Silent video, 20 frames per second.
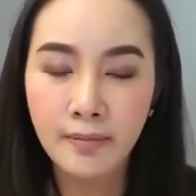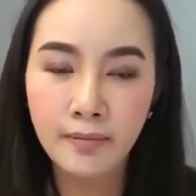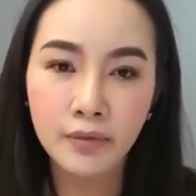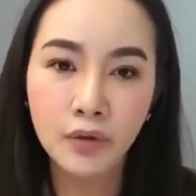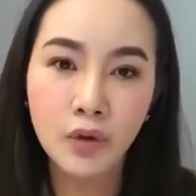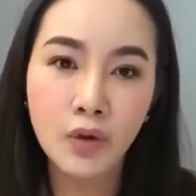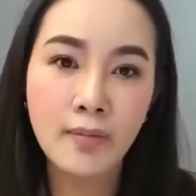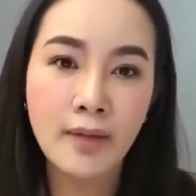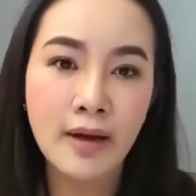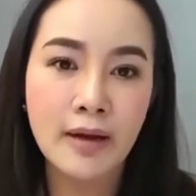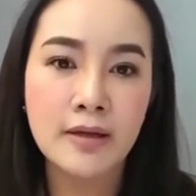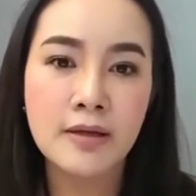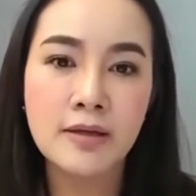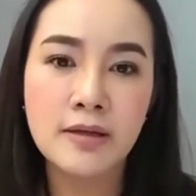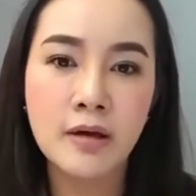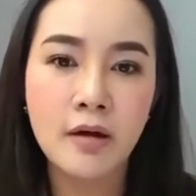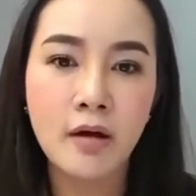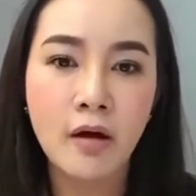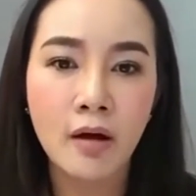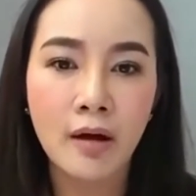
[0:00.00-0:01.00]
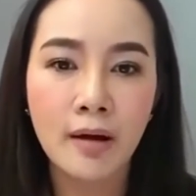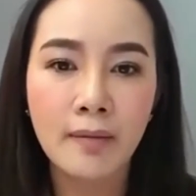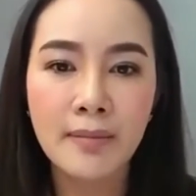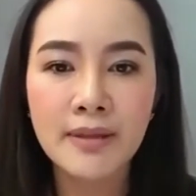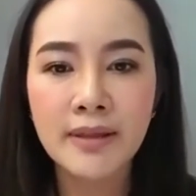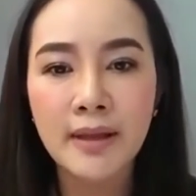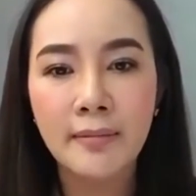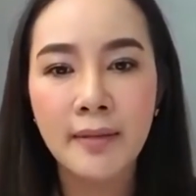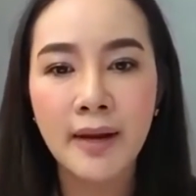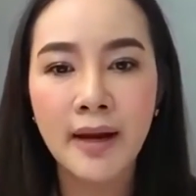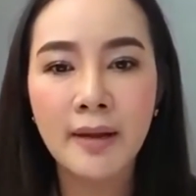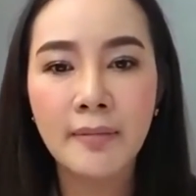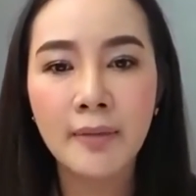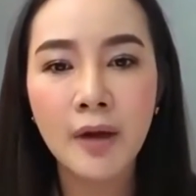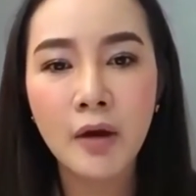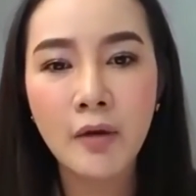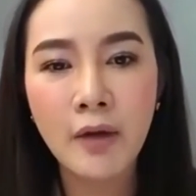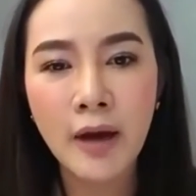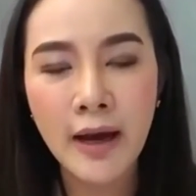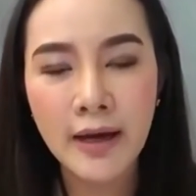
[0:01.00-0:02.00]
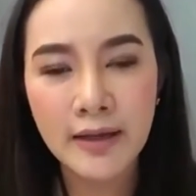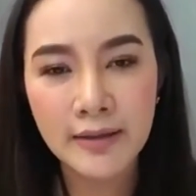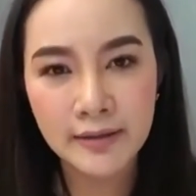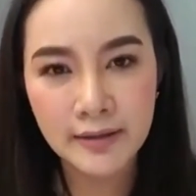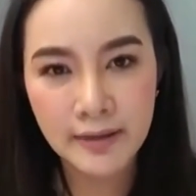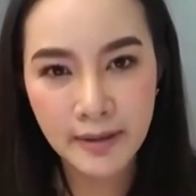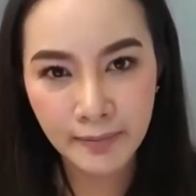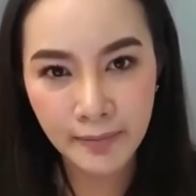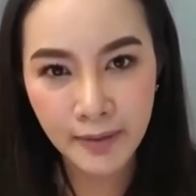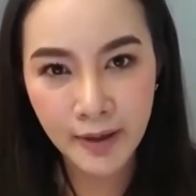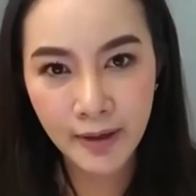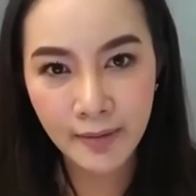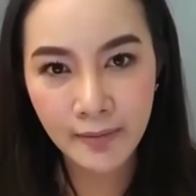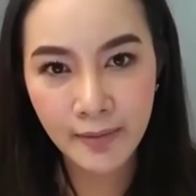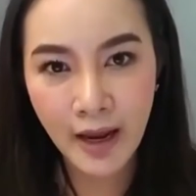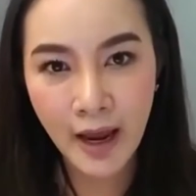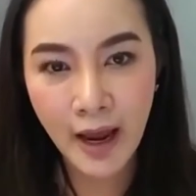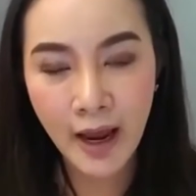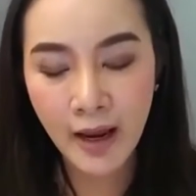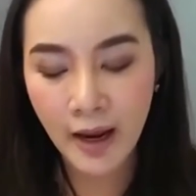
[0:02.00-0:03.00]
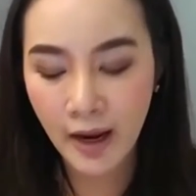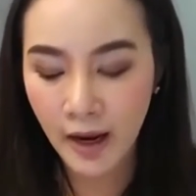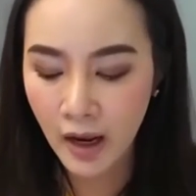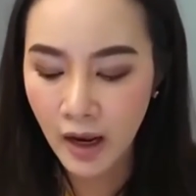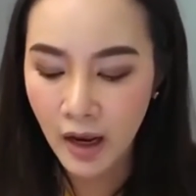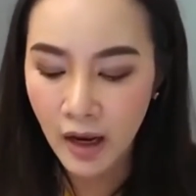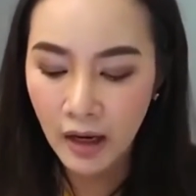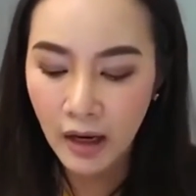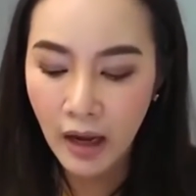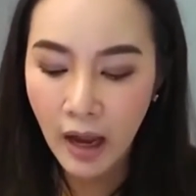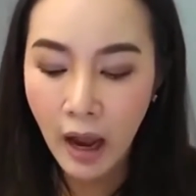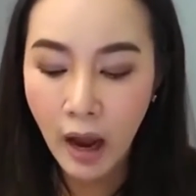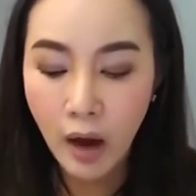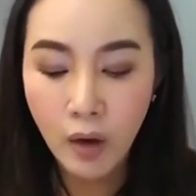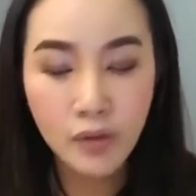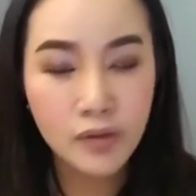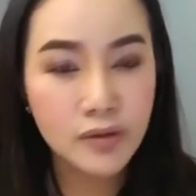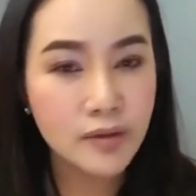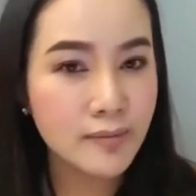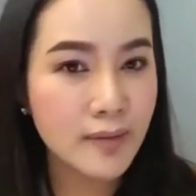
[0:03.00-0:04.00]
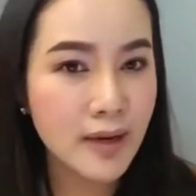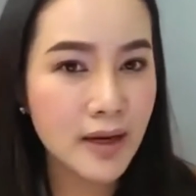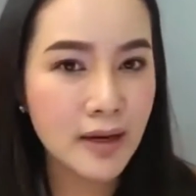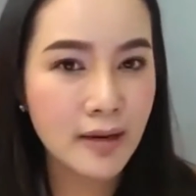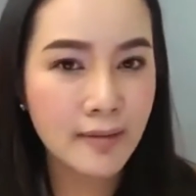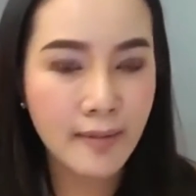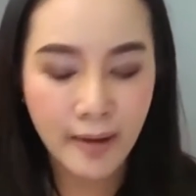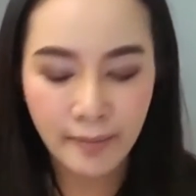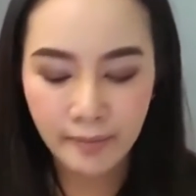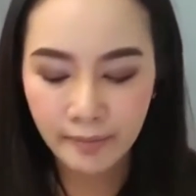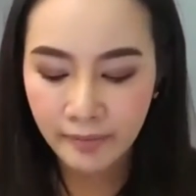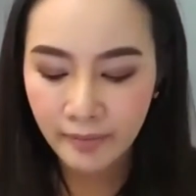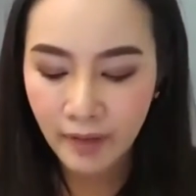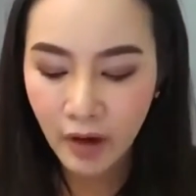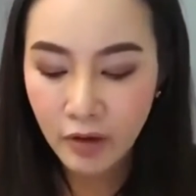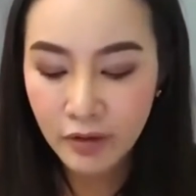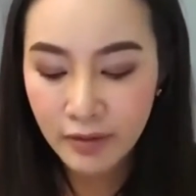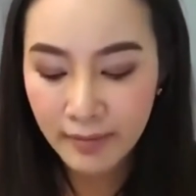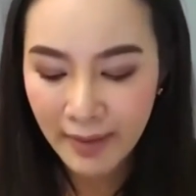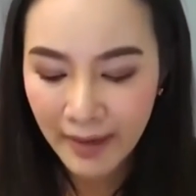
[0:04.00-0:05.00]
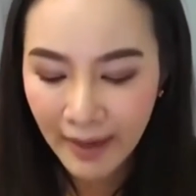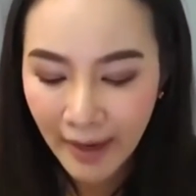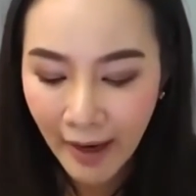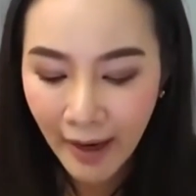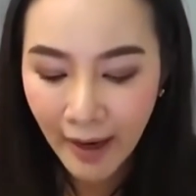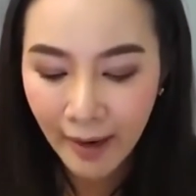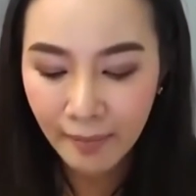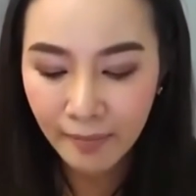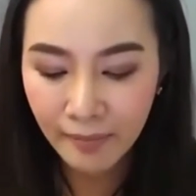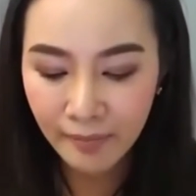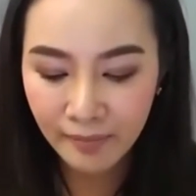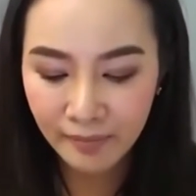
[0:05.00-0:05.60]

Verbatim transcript: ตัวใหม่ที่จะออกไม่สามารถทำให้เขาหายจากเซฟเดิมได้อะเขาจะไม่แบบเขาจะไม่ทำ